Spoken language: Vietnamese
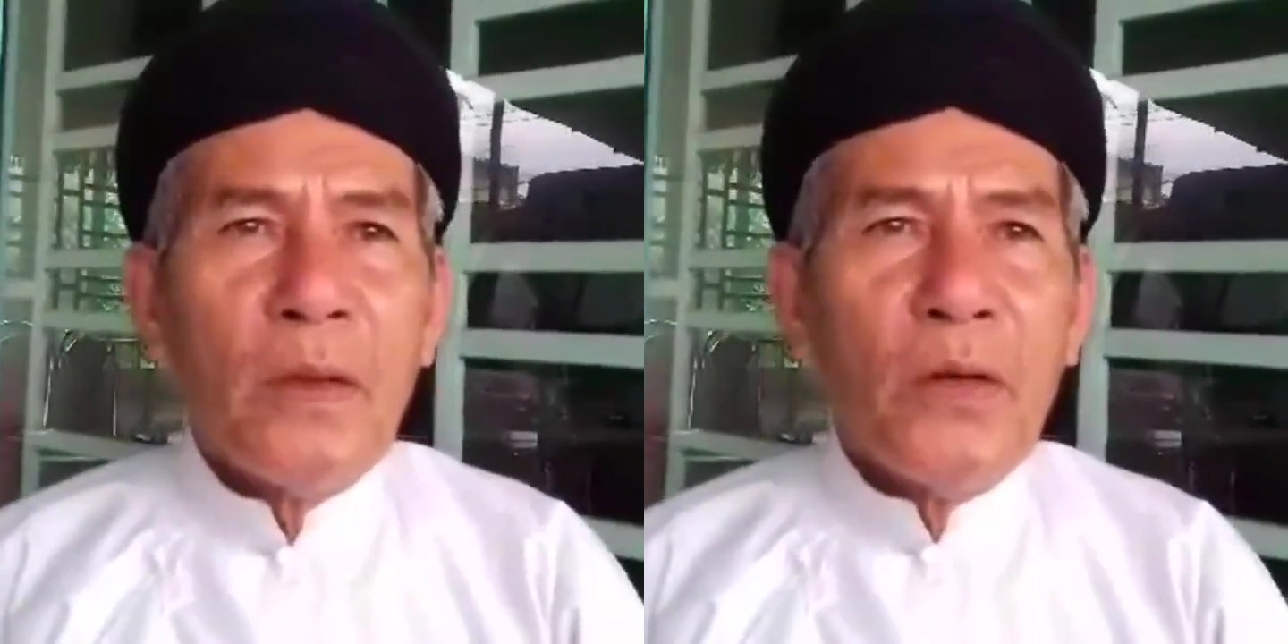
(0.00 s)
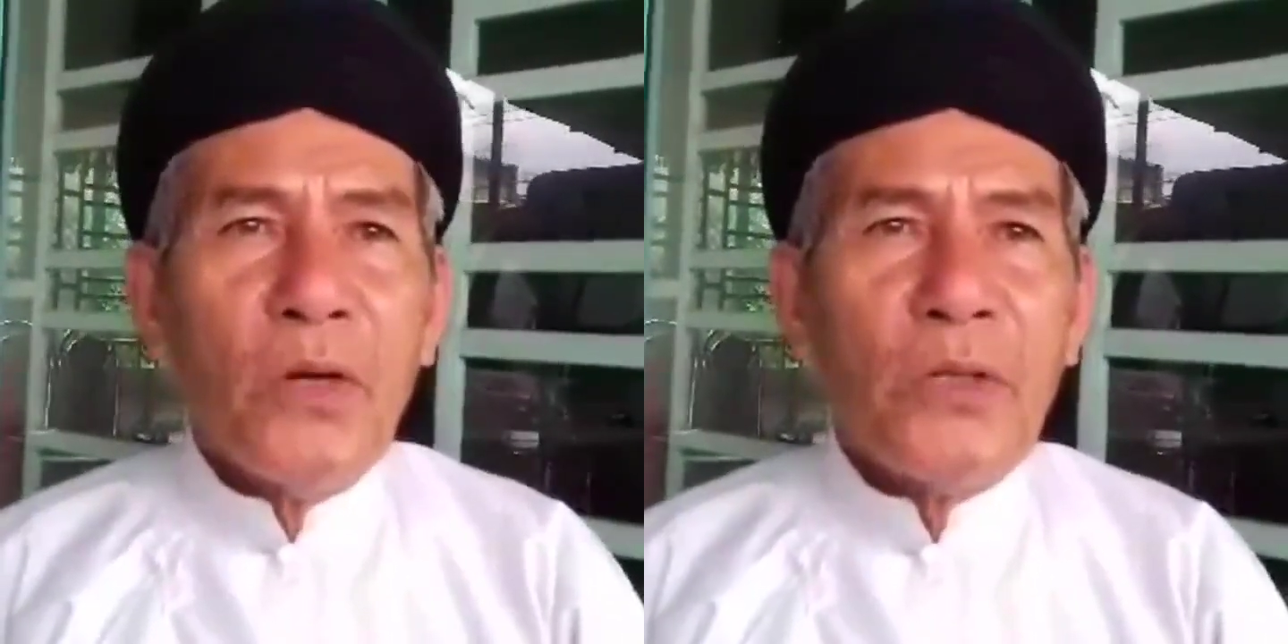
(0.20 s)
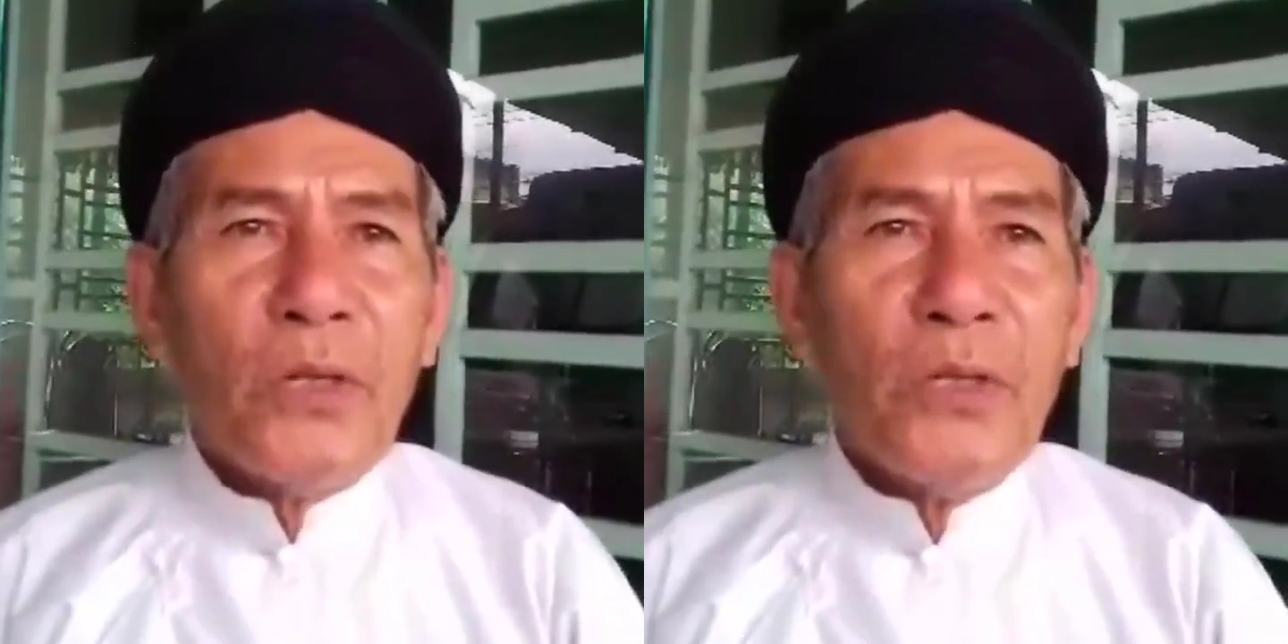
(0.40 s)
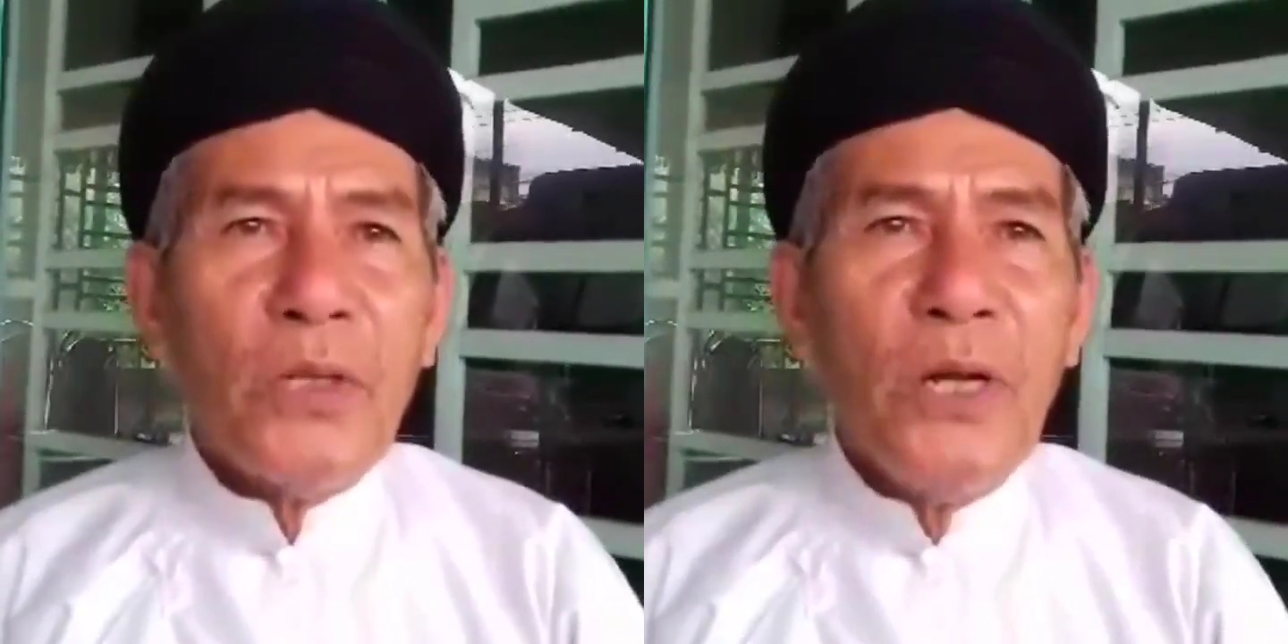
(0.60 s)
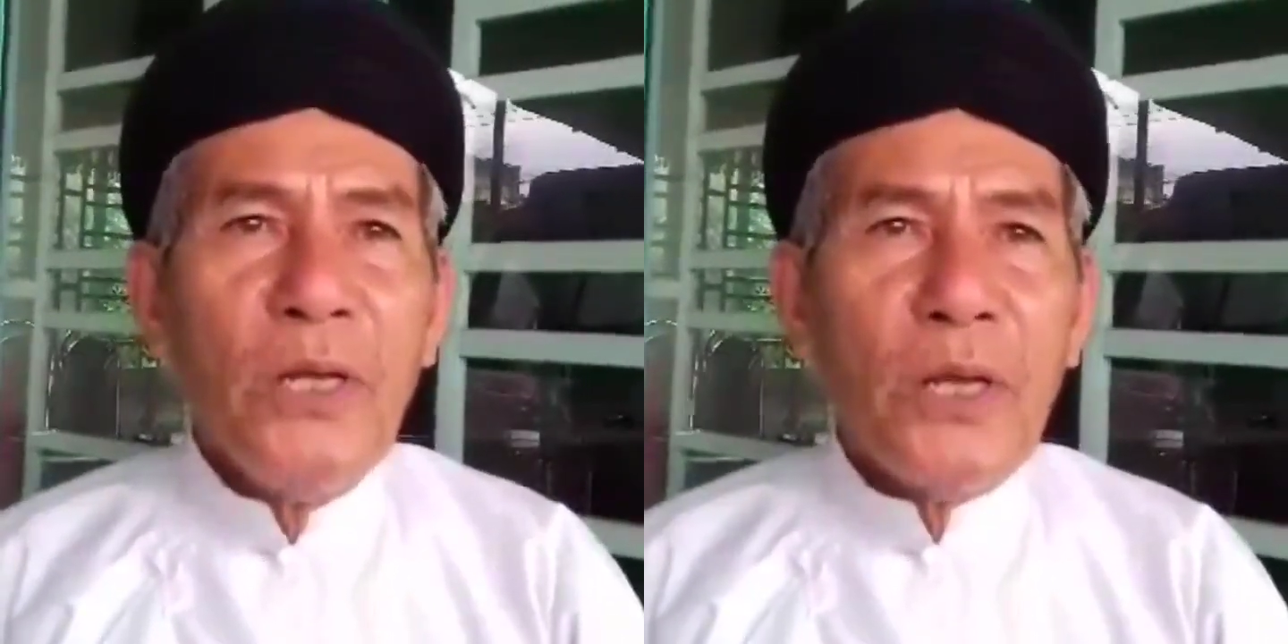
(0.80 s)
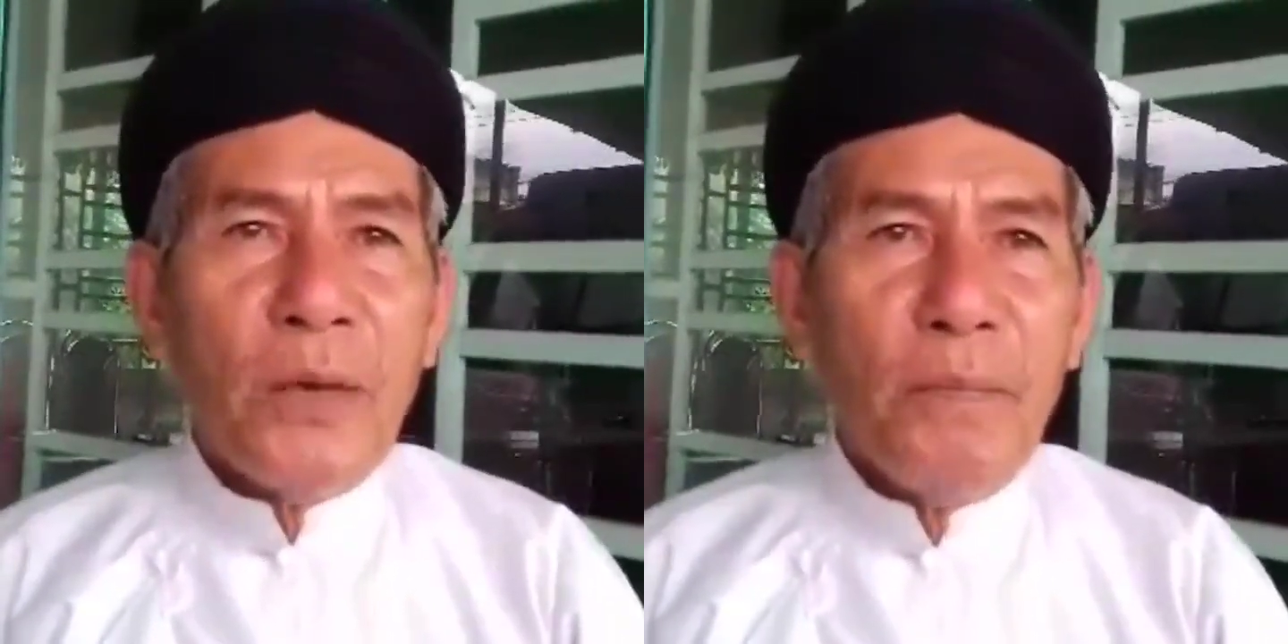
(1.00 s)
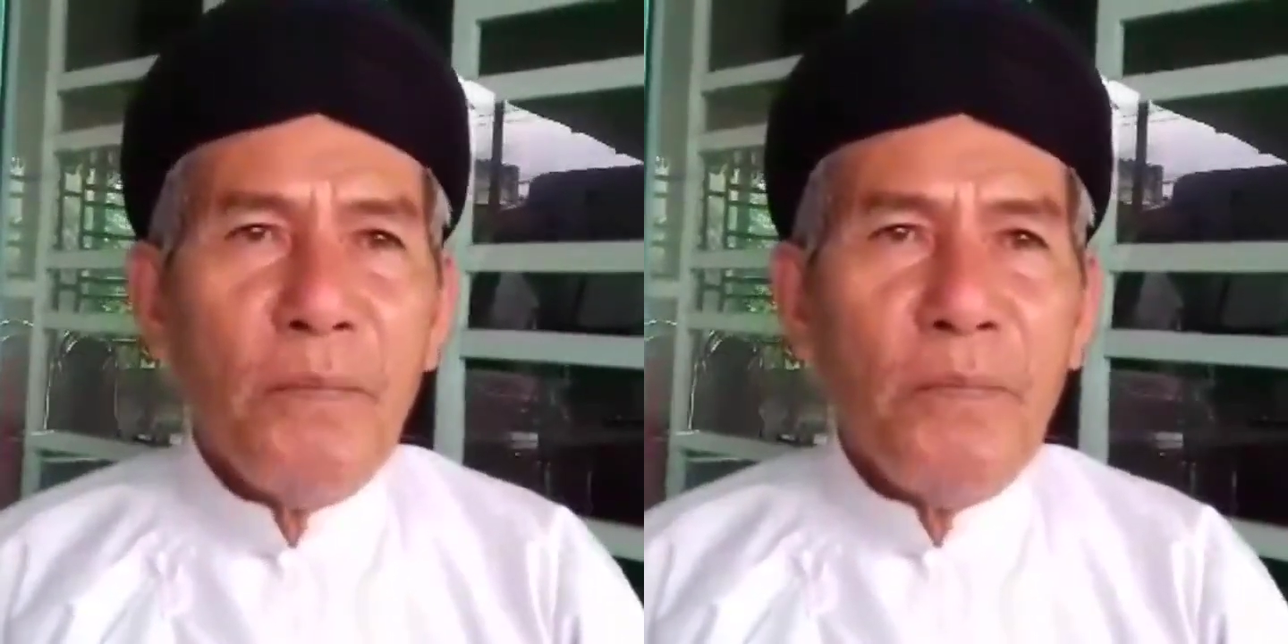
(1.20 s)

được sự tín nhiệm